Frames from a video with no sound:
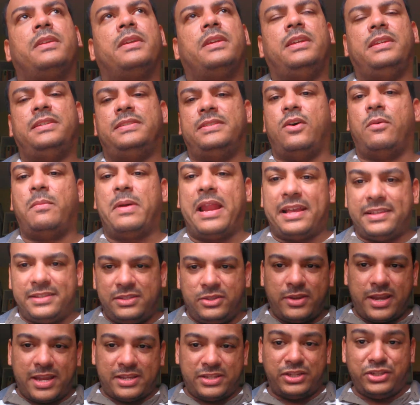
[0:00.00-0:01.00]
Que são
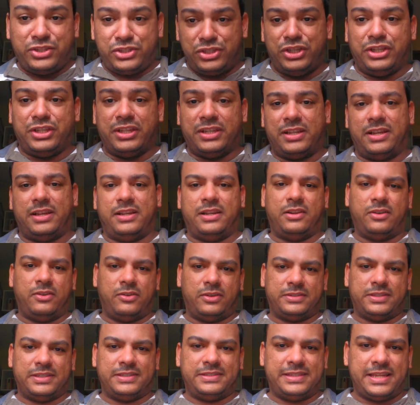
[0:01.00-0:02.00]
Brasil e Argentina na, na
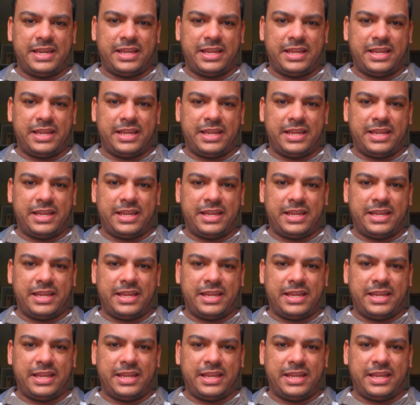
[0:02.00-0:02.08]
nossa